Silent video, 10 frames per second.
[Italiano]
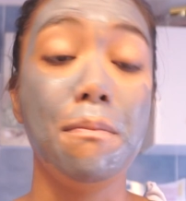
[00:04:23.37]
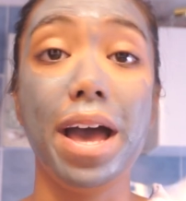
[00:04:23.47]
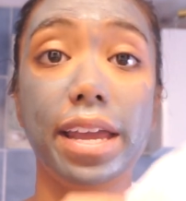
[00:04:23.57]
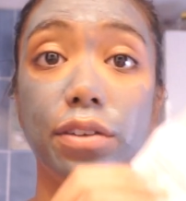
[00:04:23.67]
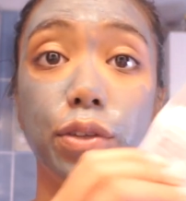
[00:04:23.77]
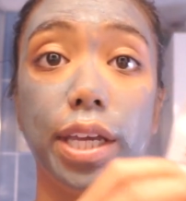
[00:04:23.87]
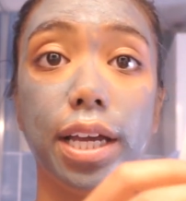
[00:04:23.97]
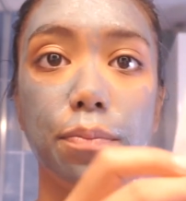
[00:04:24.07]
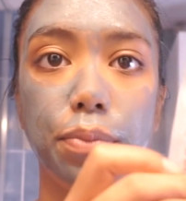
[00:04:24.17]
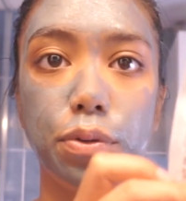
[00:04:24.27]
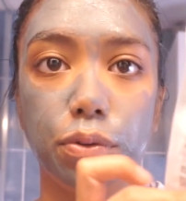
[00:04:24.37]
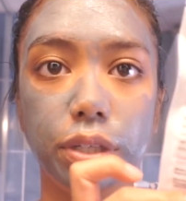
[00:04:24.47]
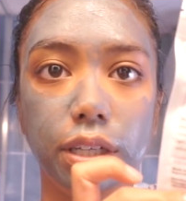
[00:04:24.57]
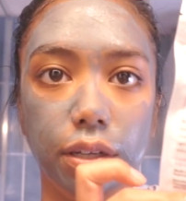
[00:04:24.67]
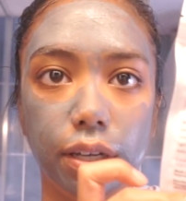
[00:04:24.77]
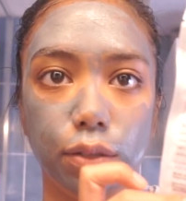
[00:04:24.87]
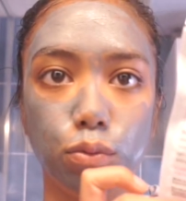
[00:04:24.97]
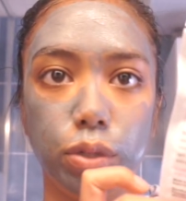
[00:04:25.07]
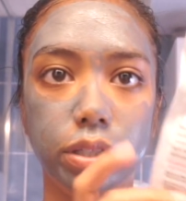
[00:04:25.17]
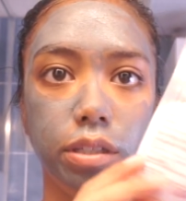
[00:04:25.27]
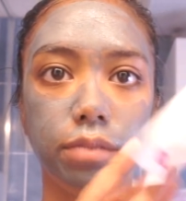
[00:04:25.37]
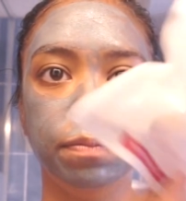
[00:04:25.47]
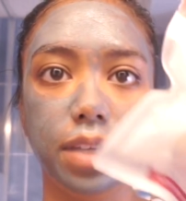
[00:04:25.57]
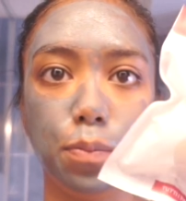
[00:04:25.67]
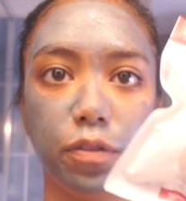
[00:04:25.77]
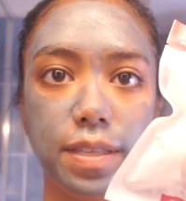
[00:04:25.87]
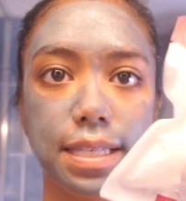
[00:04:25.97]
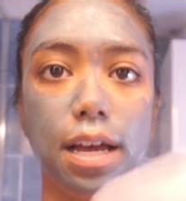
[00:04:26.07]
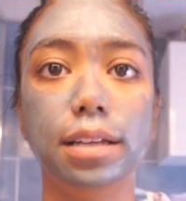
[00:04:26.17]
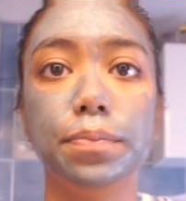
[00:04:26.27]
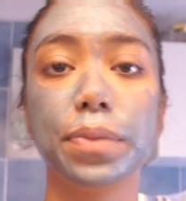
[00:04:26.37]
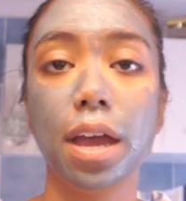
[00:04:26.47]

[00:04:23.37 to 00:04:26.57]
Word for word: ma erano dei campioni gratuiti dei provenzali